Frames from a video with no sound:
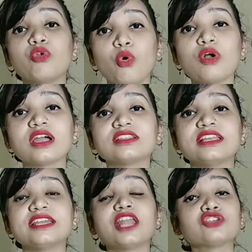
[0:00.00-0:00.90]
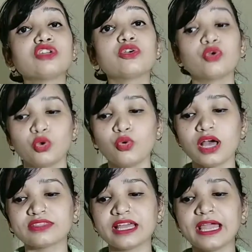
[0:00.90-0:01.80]
ग्लो करती है नेचुरल ग्लो
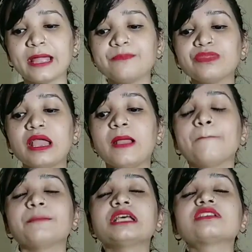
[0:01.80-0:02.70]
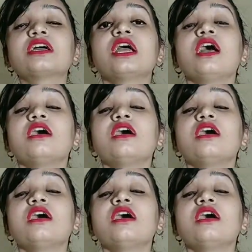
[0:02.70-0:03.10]
आता है प्लस